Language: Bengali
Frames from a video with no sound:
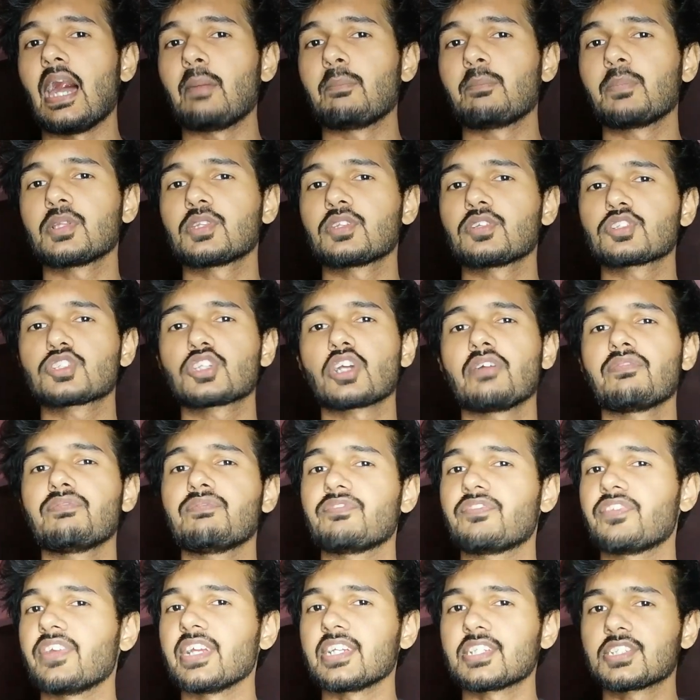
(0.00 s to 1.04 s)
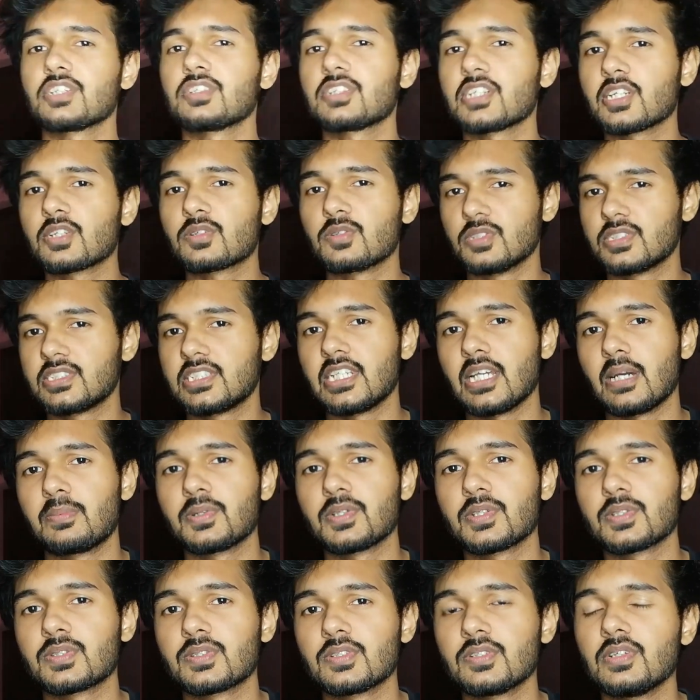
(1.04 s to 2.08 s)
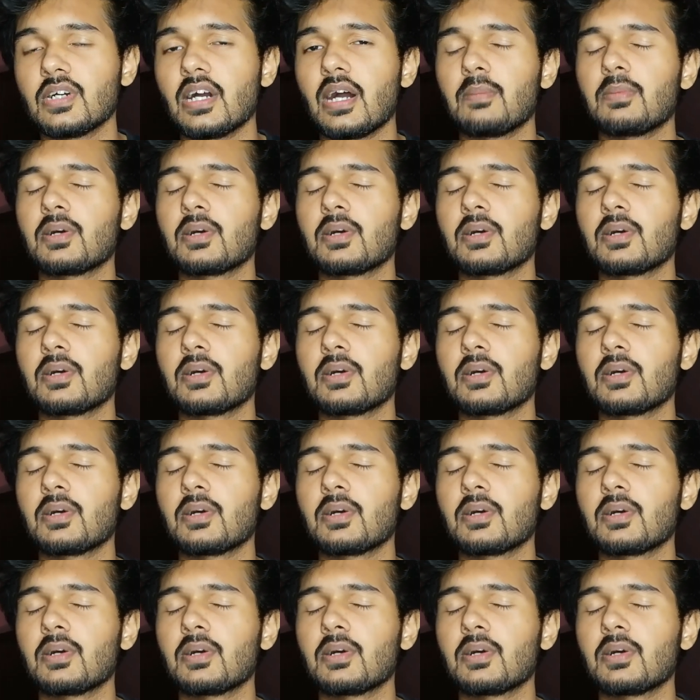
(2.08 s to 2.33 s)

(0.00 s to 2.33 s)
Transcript: আমরা তো সব ফ্রেশ ওয়াটার করছি আপাতত